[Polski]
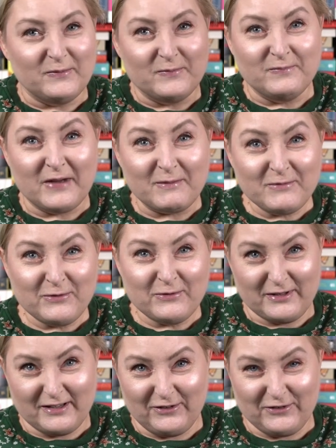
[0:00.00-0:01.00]
Mamy
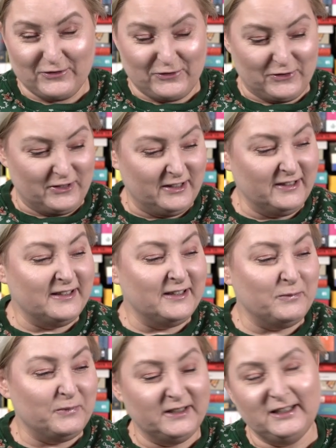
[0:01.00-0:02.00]
tutaj książki z
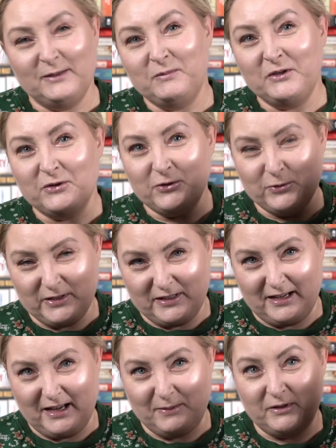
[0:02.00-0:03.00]
niebieskimi
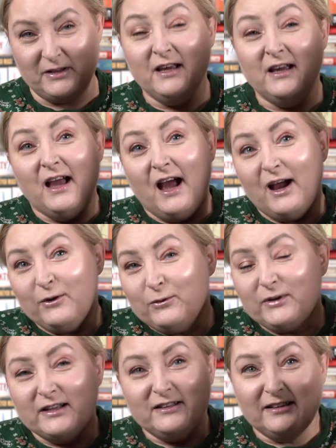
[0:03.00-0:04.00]
okładkami.
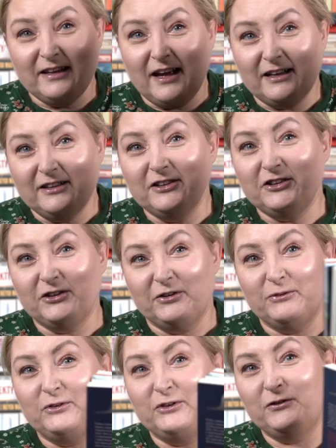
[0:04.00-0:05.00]
Akurat tak
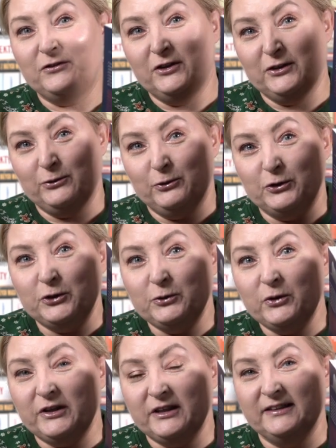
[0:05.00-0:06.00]
się dziwnie
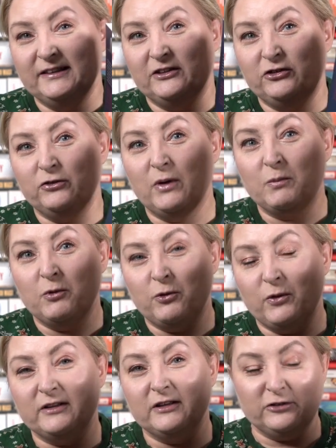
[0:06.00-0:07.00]
złożyło, kiedy zaczęłam
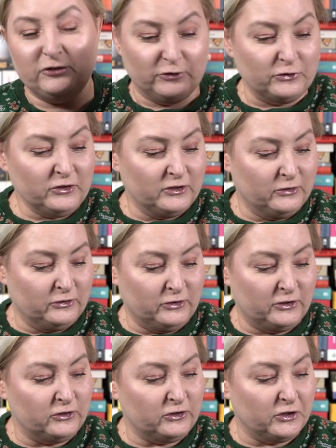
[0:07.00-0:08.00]
układać książki do
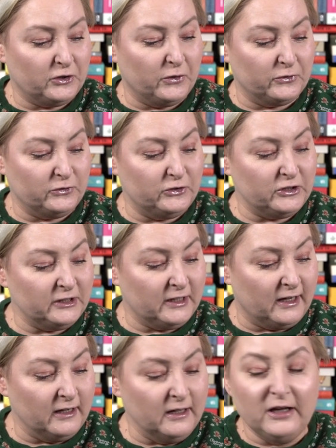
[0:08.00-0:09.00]
dzisiejszego
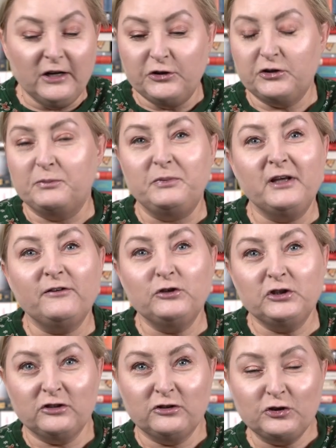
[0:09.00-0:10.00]
odcinka, że
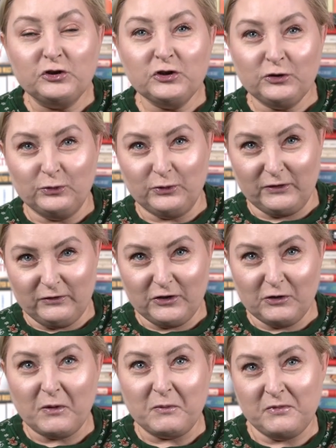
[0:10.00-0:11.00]
pierwsze trzy, które
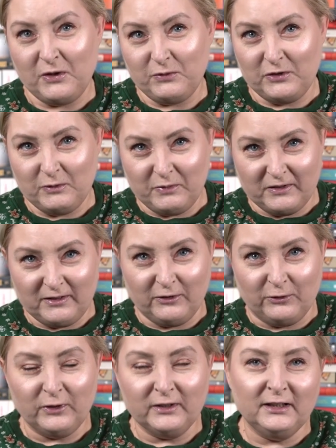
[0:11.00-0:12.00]
wzięłam, miały niebieskie
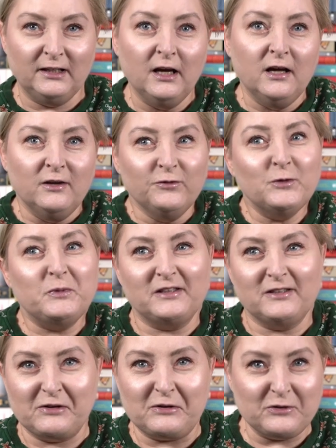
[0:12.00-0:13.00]
okładki,
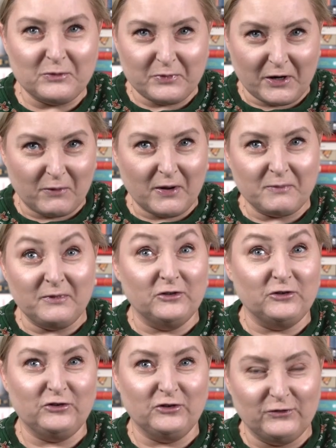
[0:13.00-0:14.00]
wobec tego dobrałam
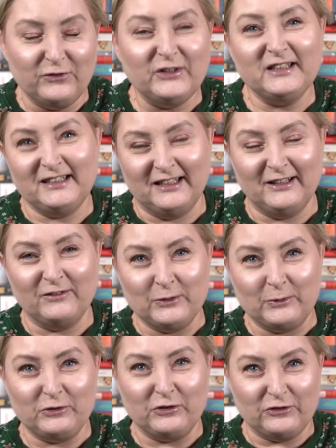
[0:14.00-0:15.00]
jeszcze dwie z
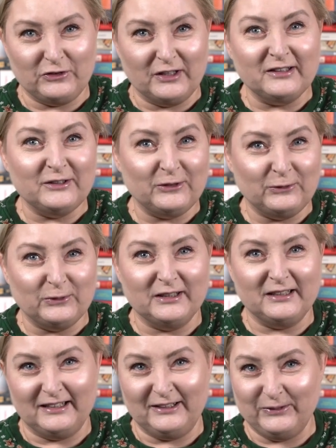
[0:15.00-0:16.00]
niedawno przeczytanych, które
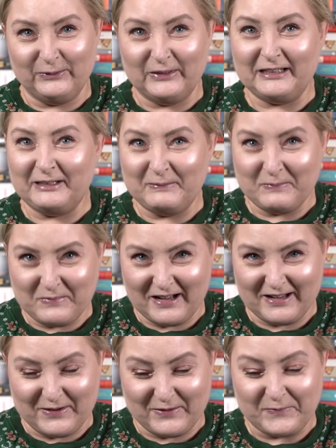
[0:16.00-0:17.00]
takie okładki
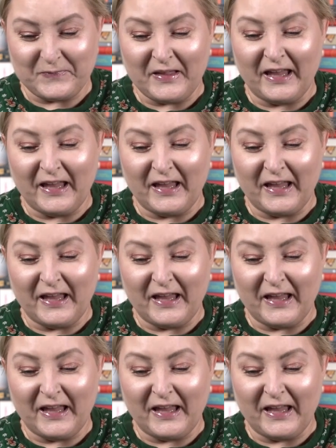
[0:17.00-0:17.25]
mają.